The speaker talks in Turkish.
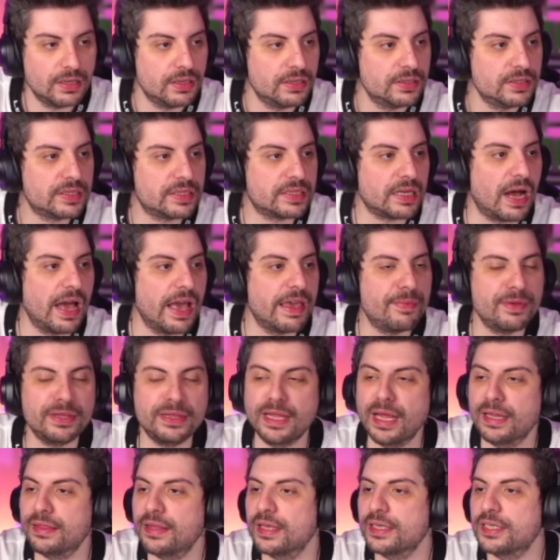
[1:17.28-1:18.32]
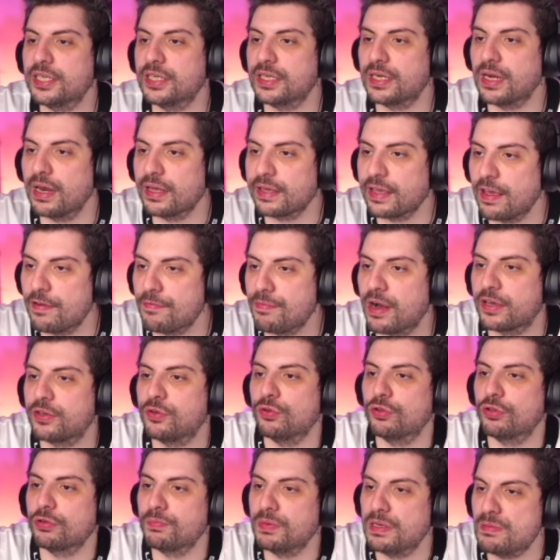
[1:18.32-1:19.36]
Sahibinden kiralık ev
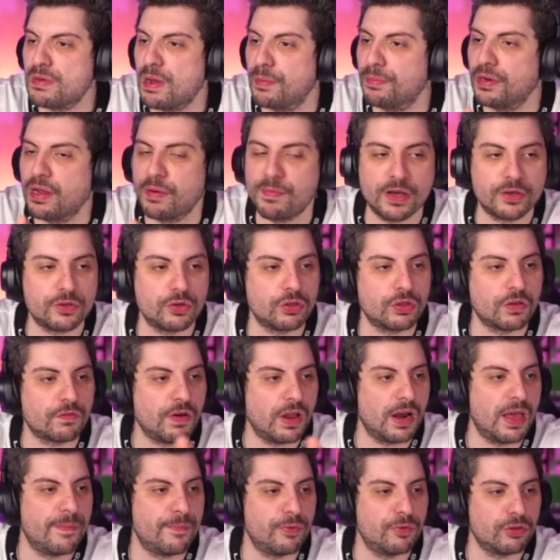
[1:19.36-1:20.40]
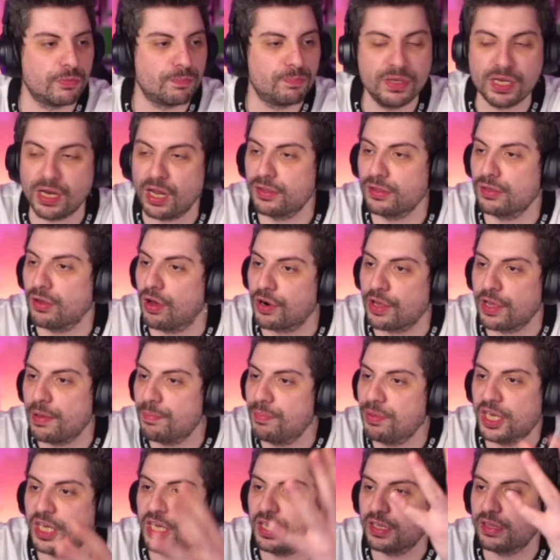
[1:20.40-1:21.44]
bakıyorduk. Bilmem ne bakıyorduk falan yapıyorduk. Bir anda araya
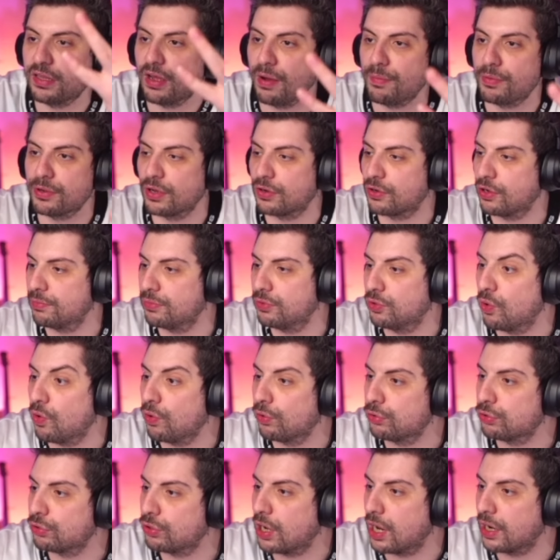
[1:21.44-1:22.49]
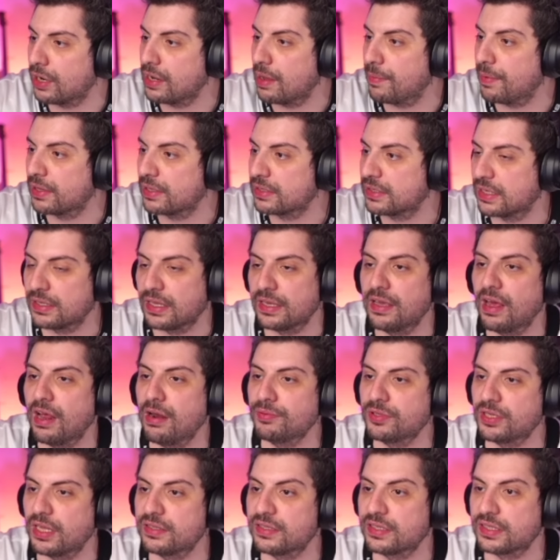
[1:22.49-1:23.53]
bir girdi amına koyayım. Ne olduğunu anlayamadık zaten.
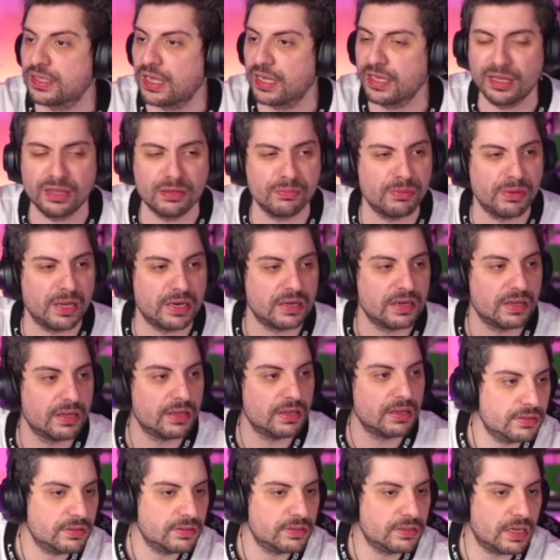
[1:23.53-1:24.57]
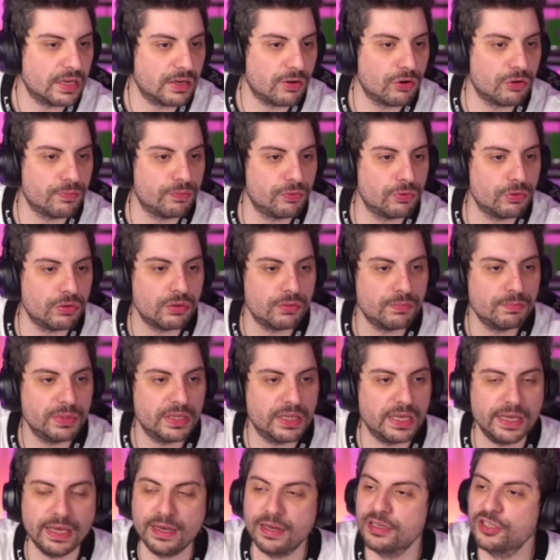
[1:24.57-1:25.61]
Yarım saat stan yedim ben. Buluyorum. Sen onu bul. Bir
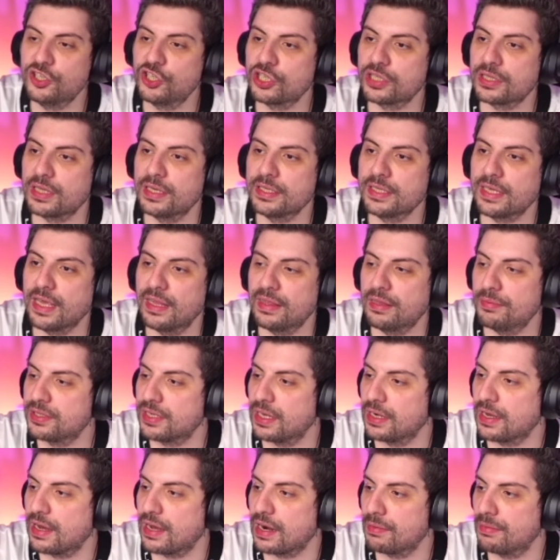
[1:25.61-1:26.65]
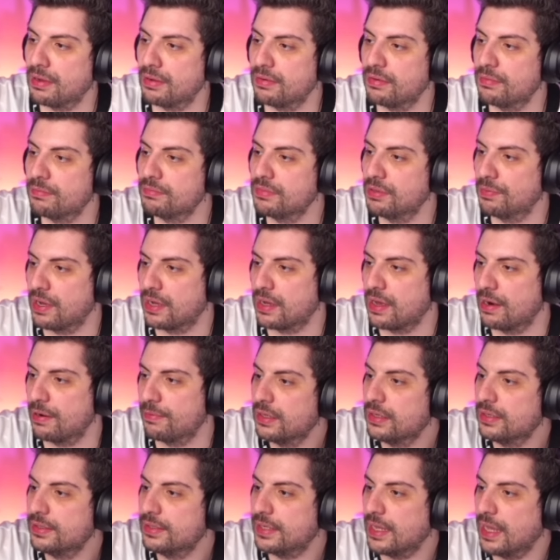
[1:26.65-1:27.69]
de yeni ışıkların geldi mi seni Karaman? Bir
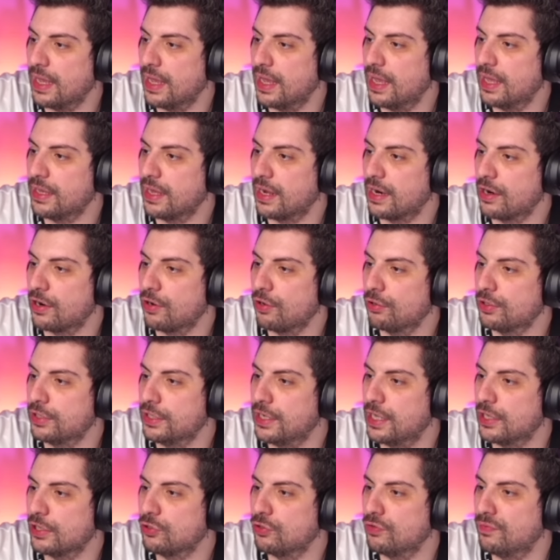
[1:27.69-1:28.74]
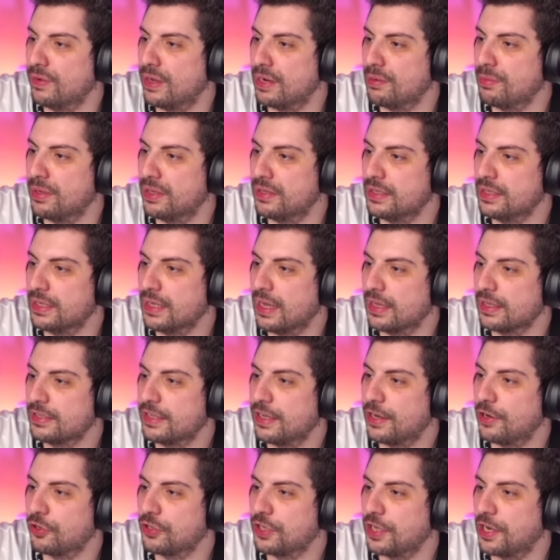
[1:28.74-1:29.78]
bakalım. Sehe yalan oldu yine gün vermedin ya.
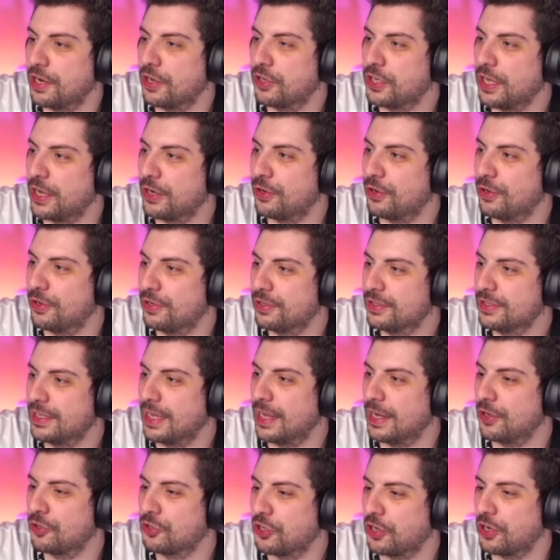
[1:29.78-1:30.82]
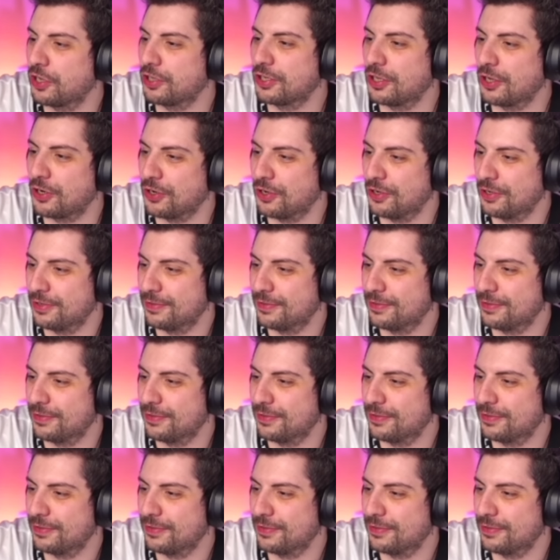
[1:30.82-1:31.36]
Kero kero kero. Kero kero kero.